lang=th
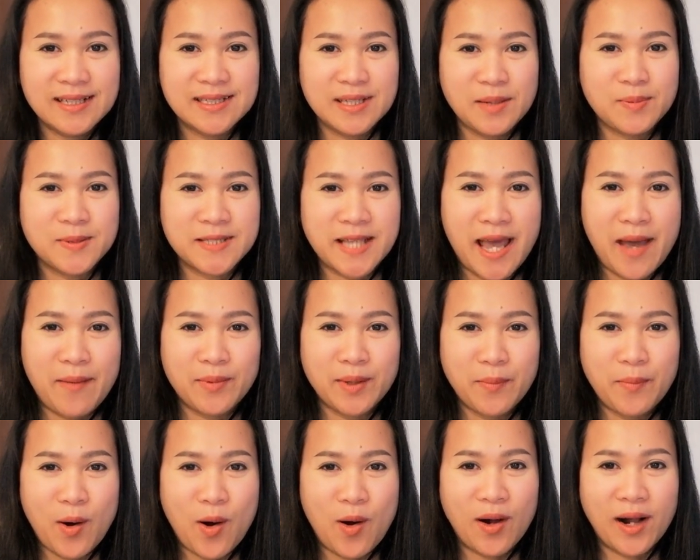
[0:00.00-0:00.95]
เจ็บแสบอ
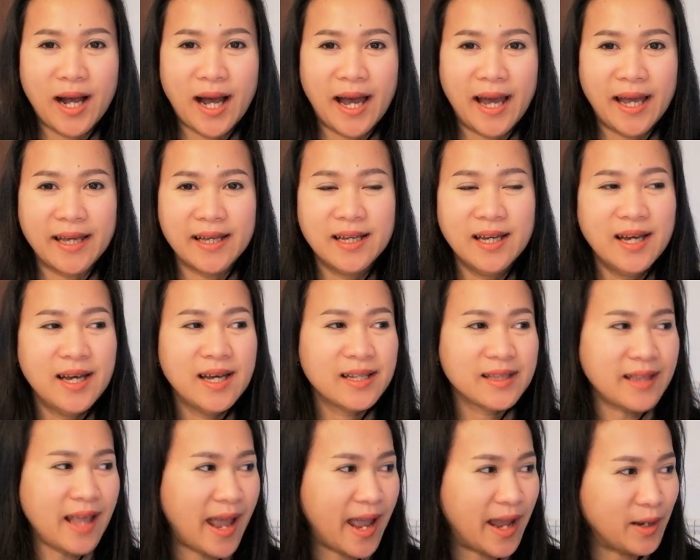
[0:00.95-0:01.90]
ย่าบอกใคร
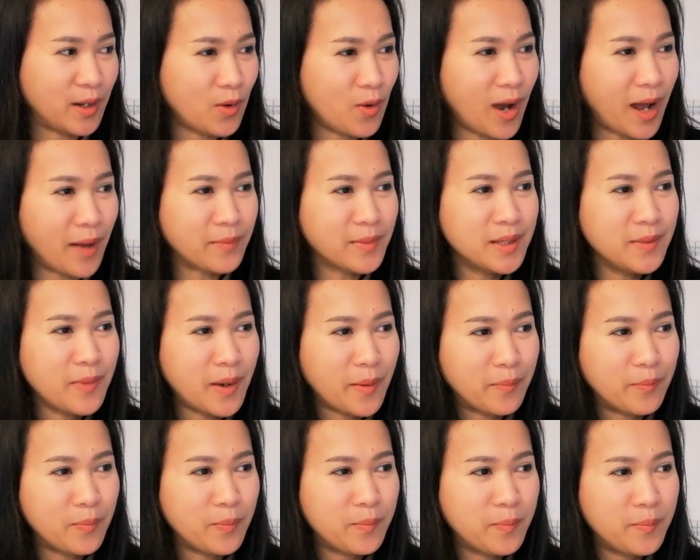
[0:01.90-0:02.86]
แต่ด้วยความที่แบ
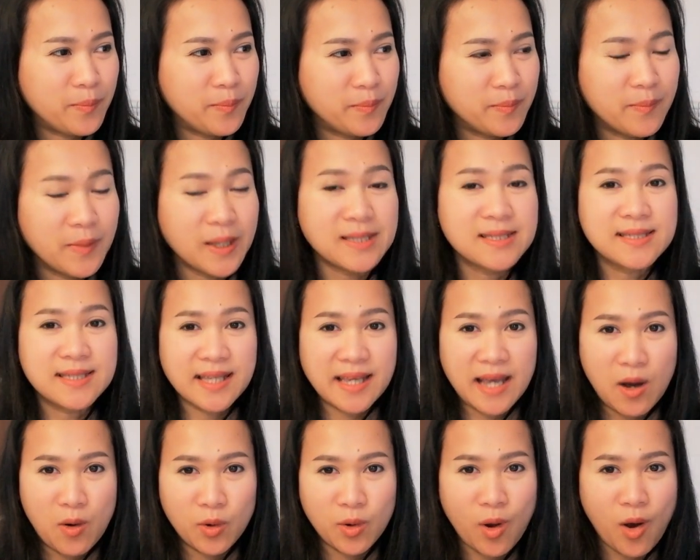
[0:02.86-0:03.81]
บมันเสี
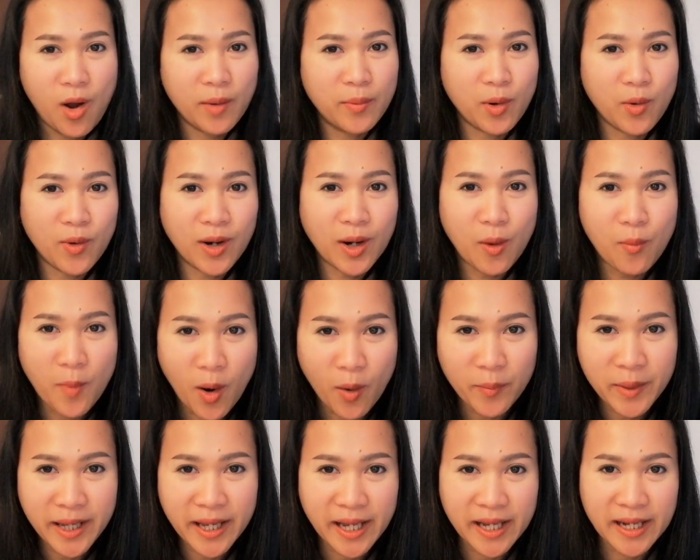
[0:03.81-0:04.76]
ยวน้อยเพราะว่าเรามอง
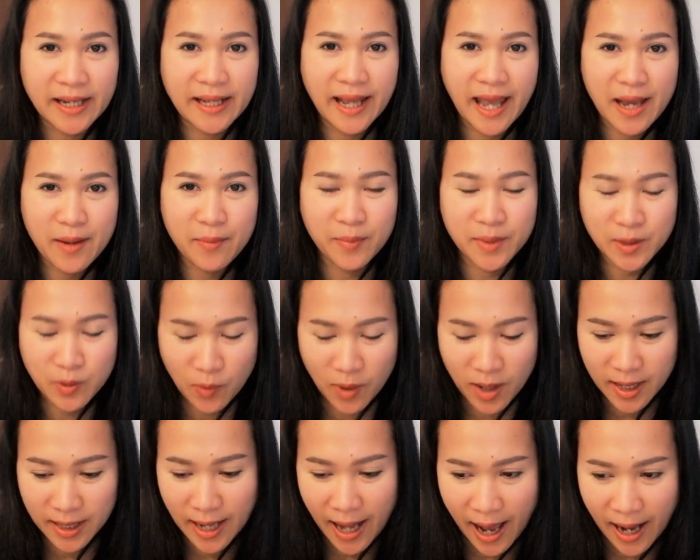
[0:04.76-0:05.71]
ไม่เห็นไงมันอยู่
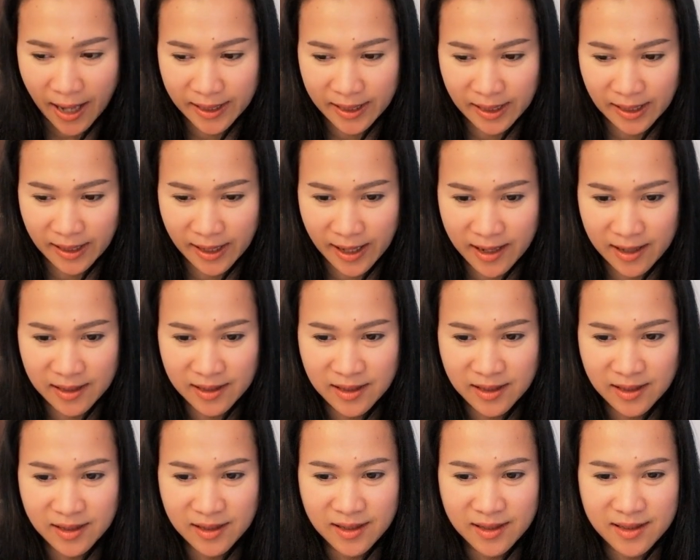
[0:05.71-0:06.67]
ข้างหลังอย่างเงี้ย
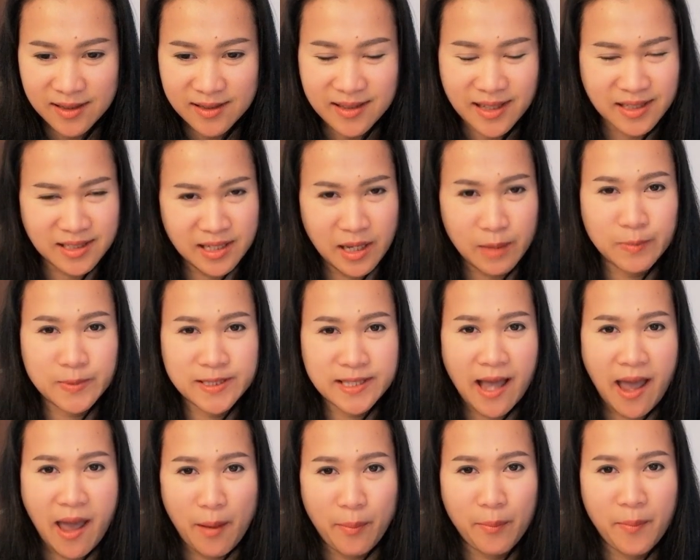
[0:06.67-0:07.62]
แต่เจ็บแส
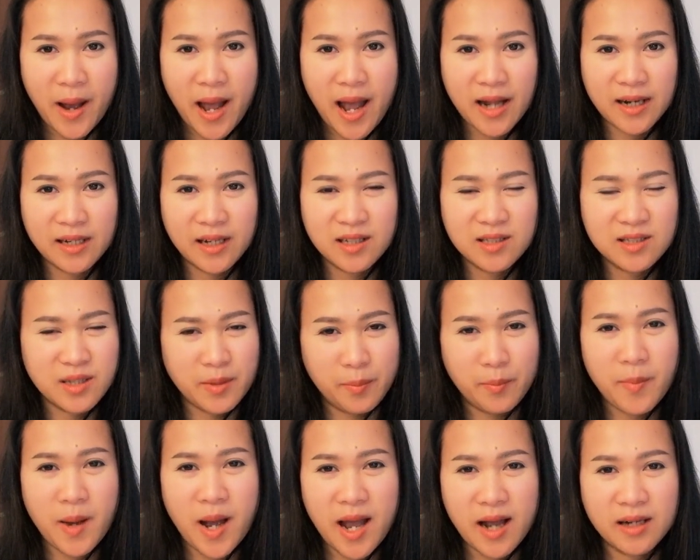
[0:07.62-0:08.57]
บมากเลยนะเจ็บ
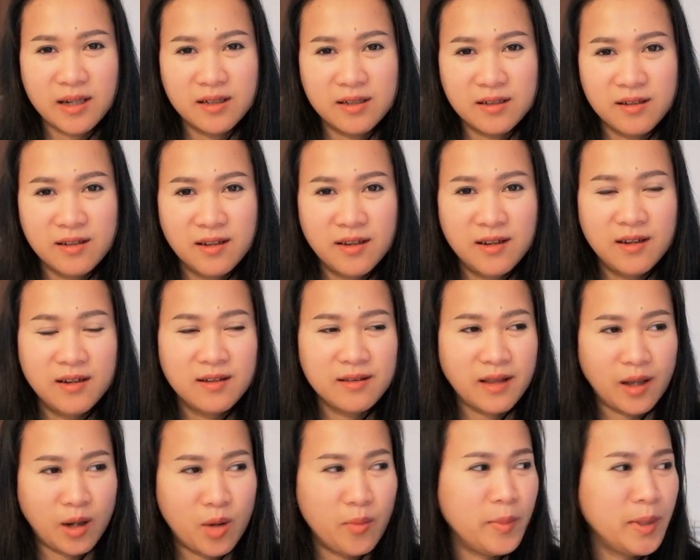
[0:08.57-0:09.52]
มากเลย
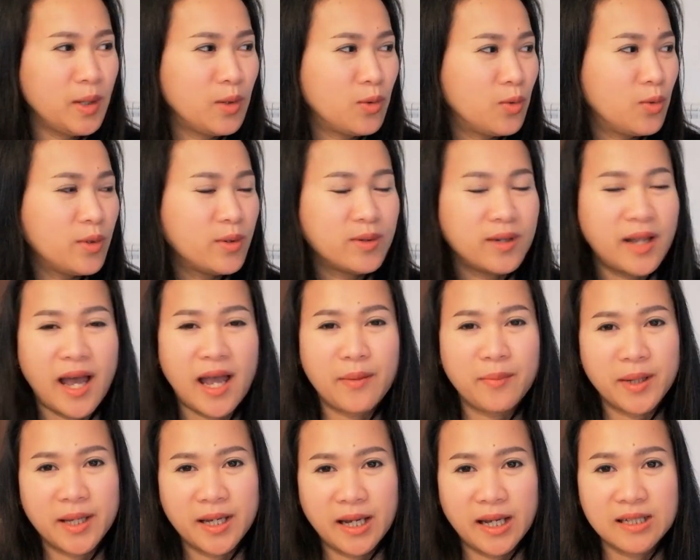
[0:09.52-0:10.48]
แต่ก็ไม่รู้ได้
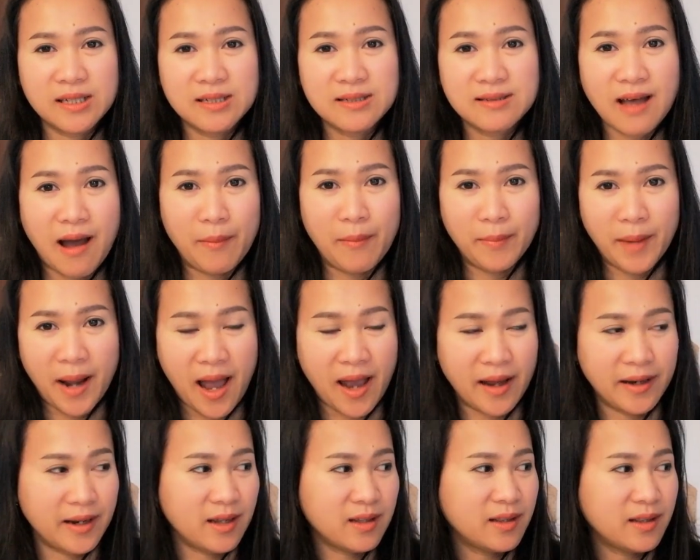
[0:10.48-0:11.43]
มายังไงตั้งสามลา
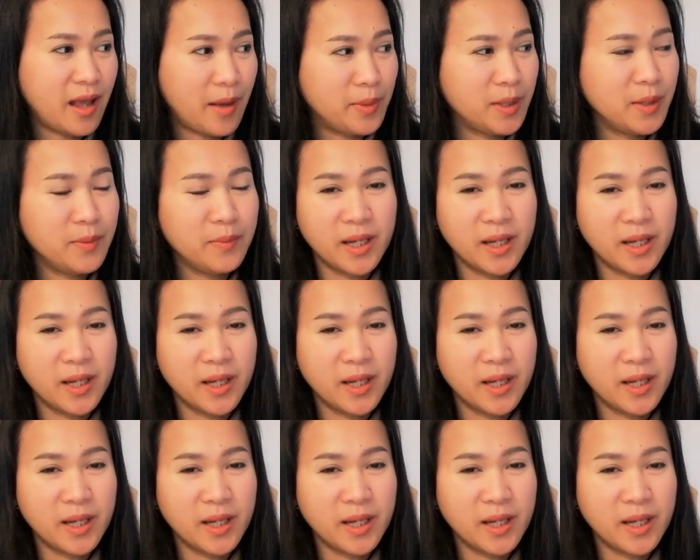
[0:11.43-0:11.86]
ยนะแต่พี่